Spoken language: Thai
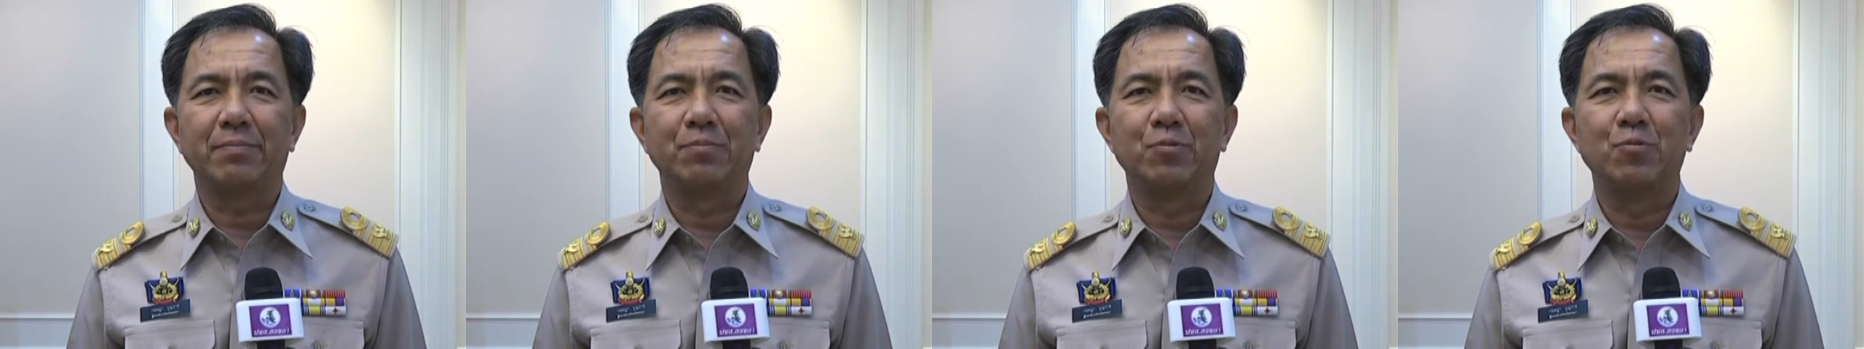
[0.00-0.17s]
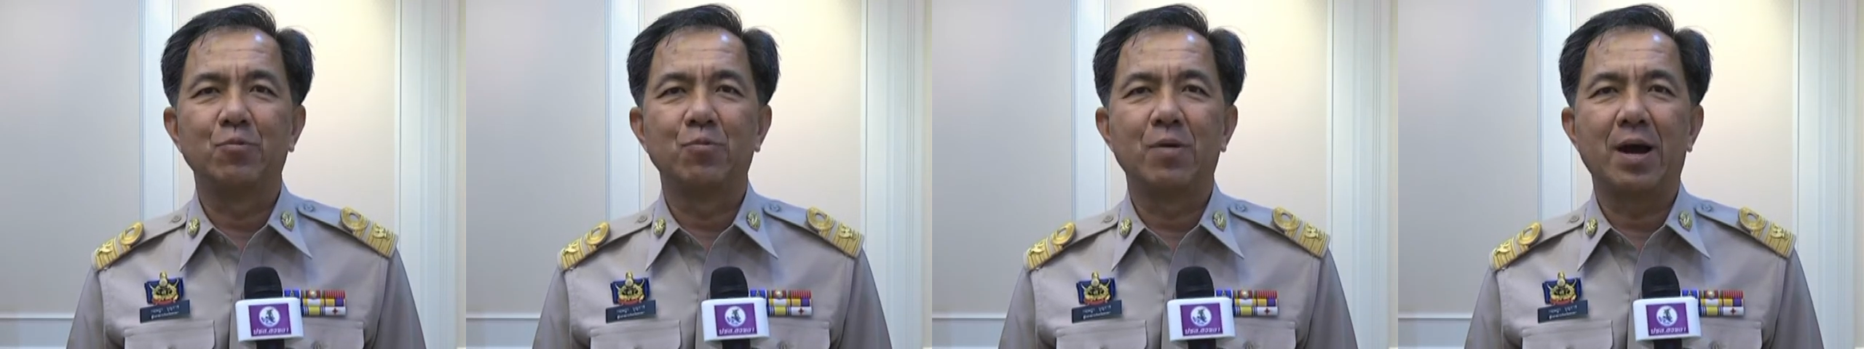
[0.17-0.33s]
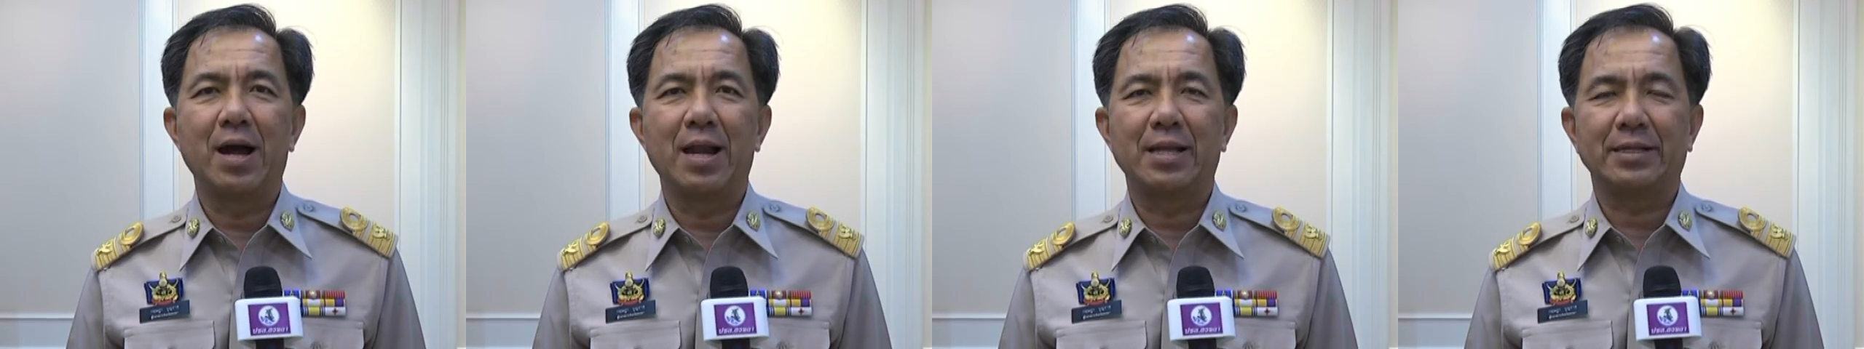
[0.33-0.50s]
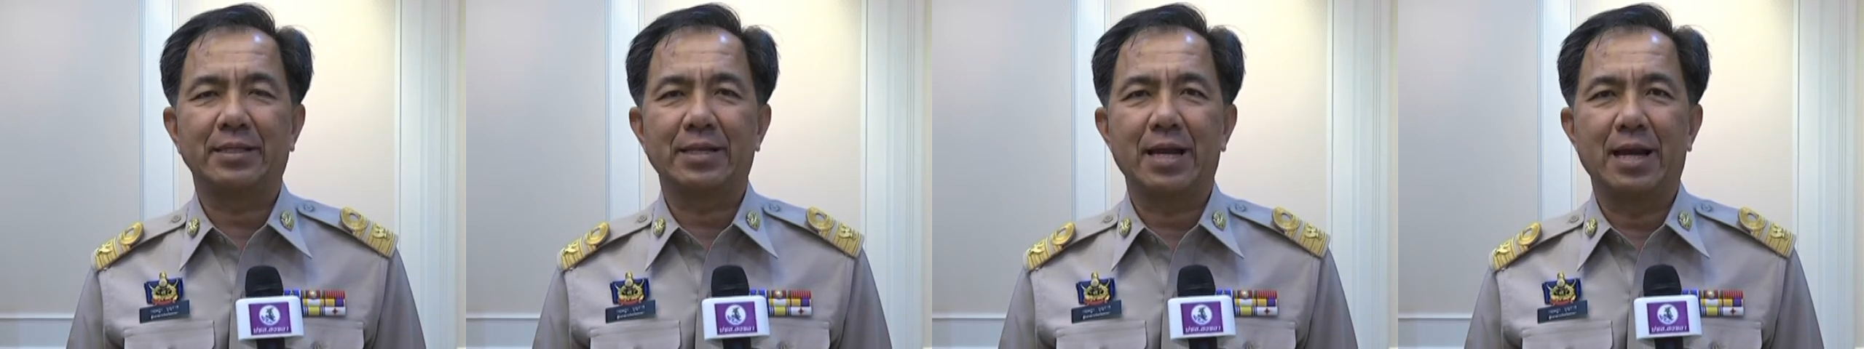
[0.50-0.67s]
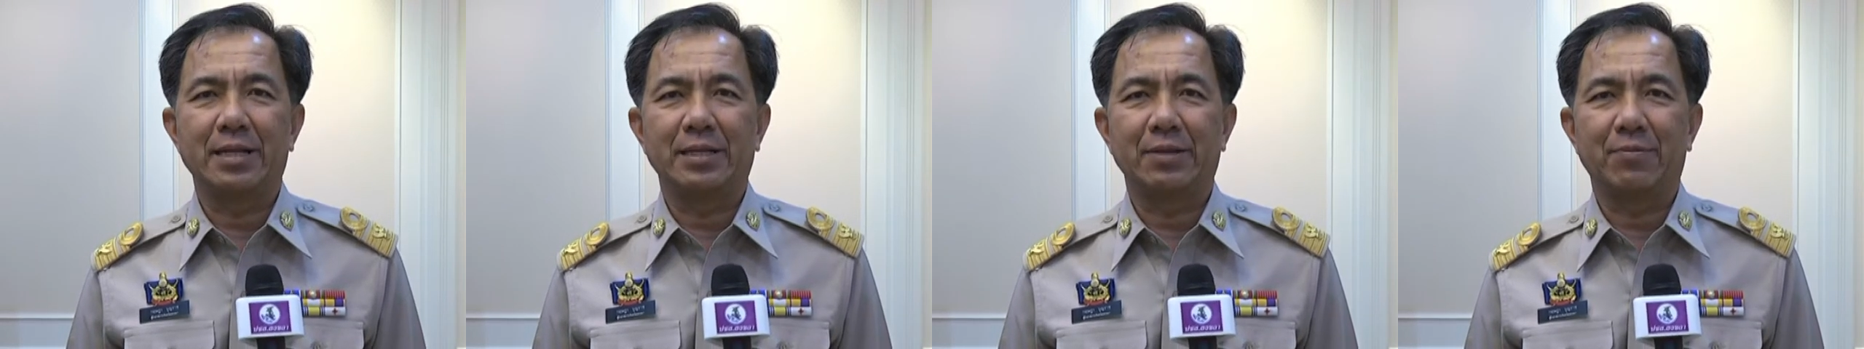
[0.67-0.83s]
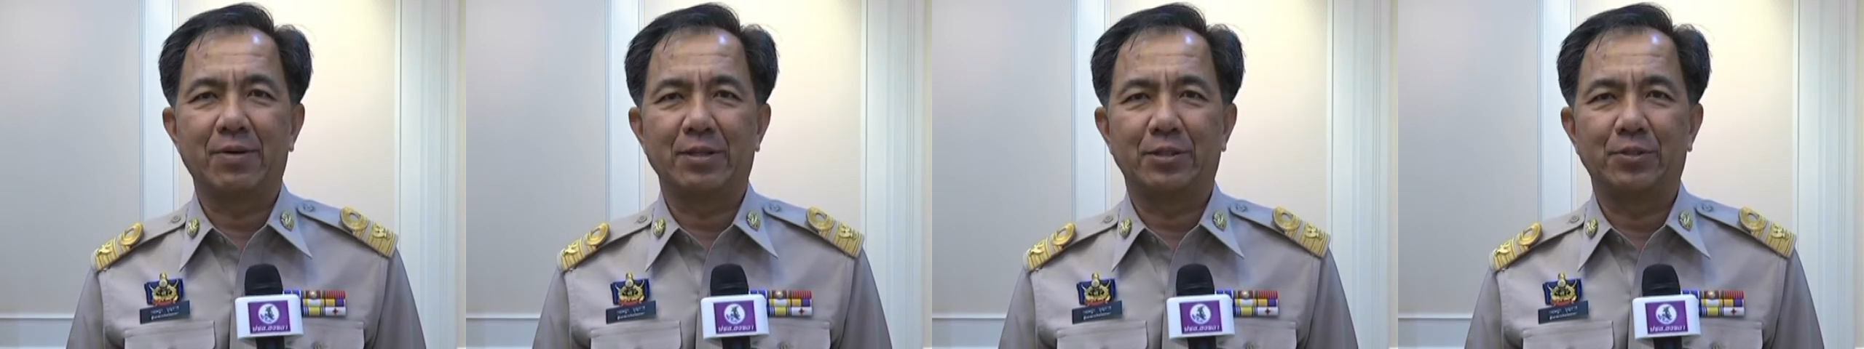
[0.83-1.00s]
ผู้ว่าราชกา
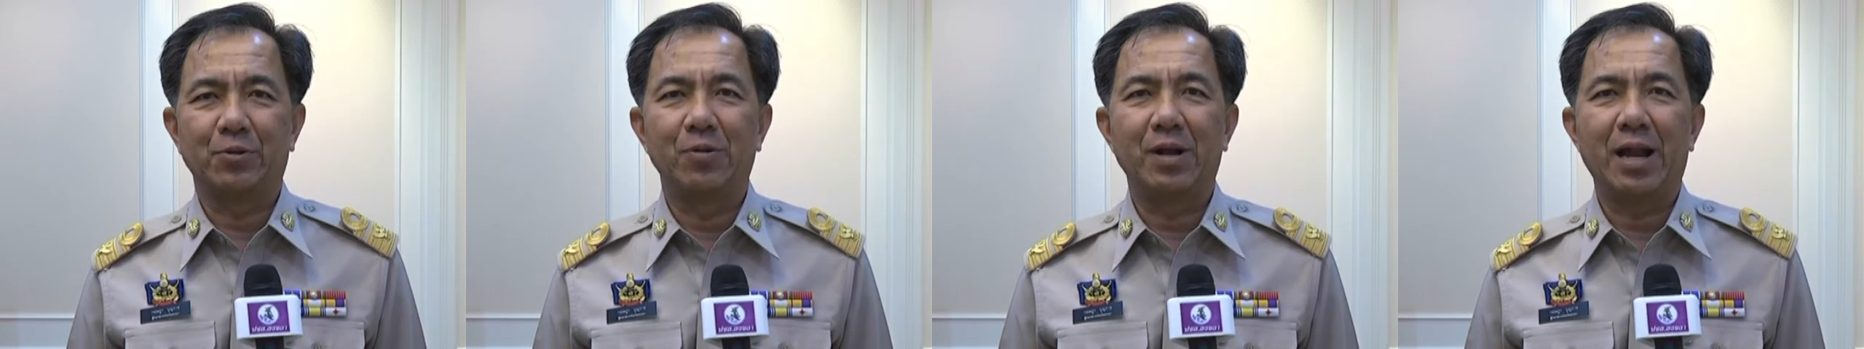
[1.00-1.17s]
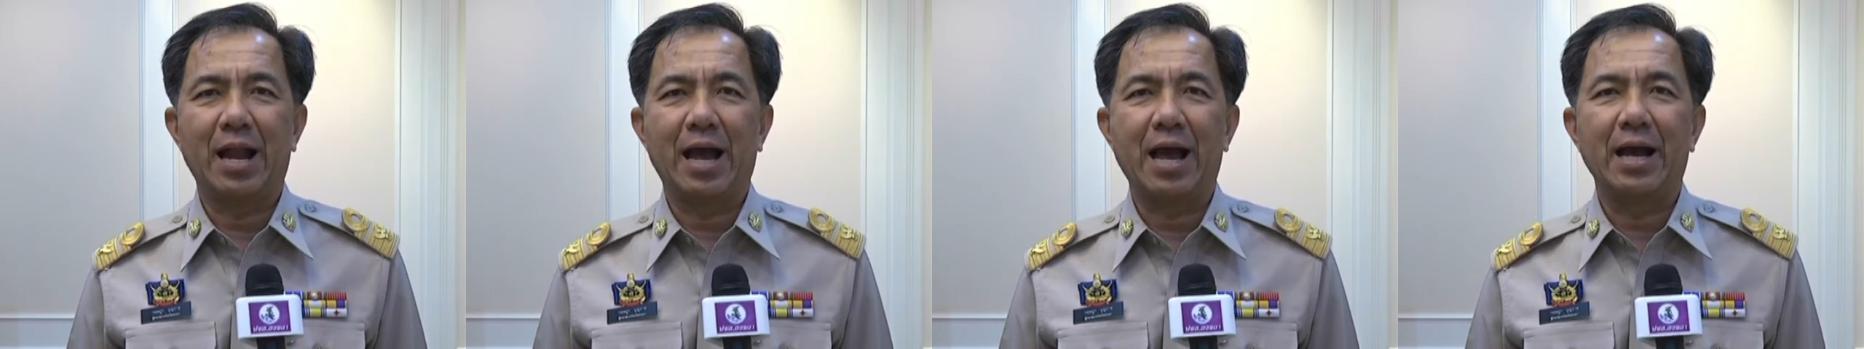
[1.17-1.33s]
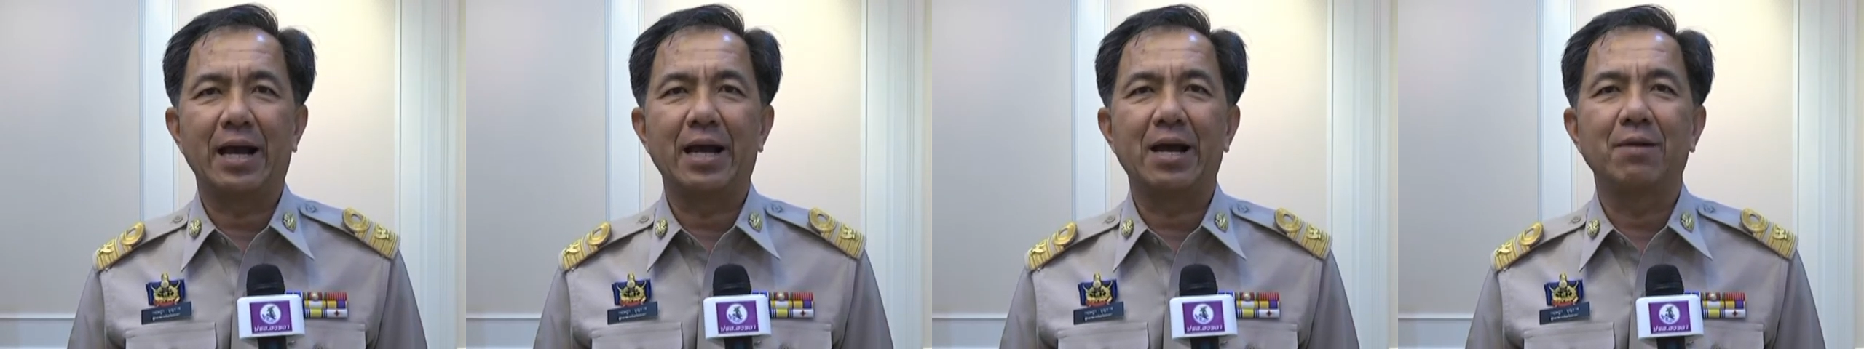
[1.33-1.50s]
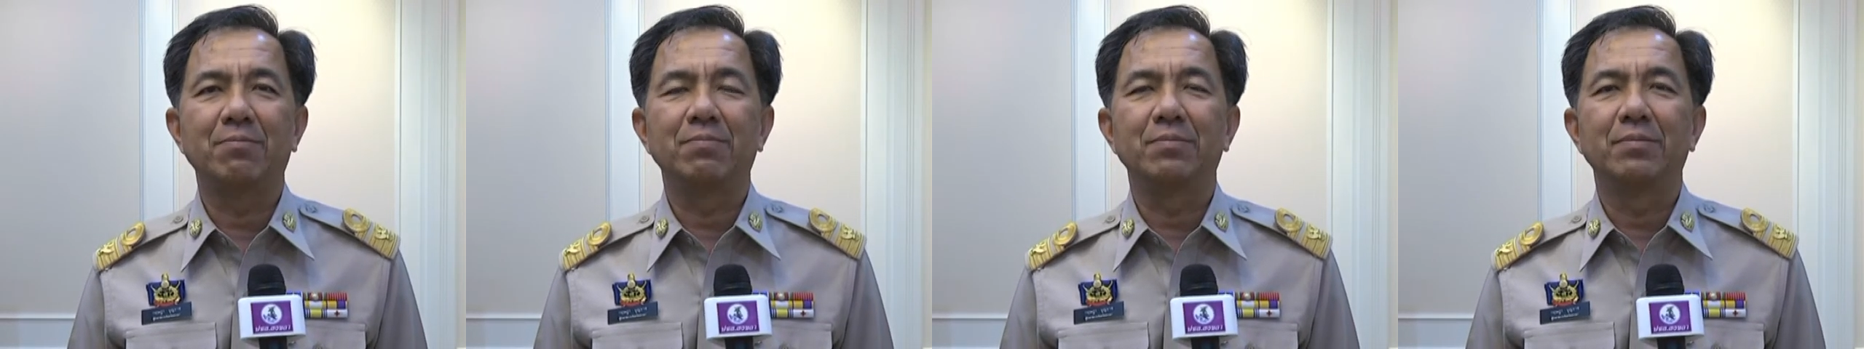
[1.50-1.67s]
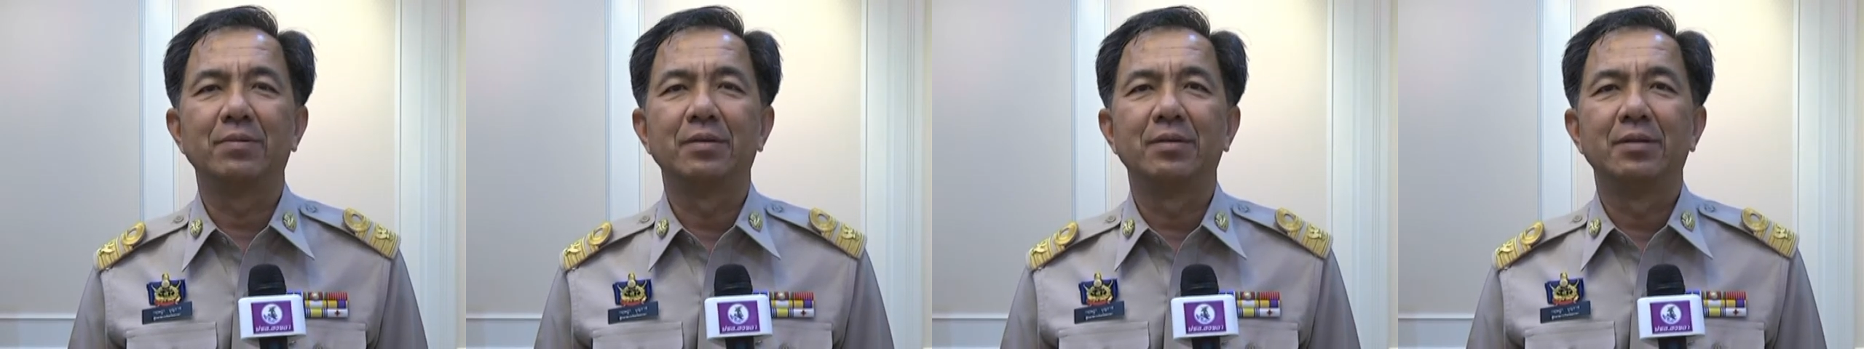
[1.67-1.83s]
รจังหวัดสงขลาครับ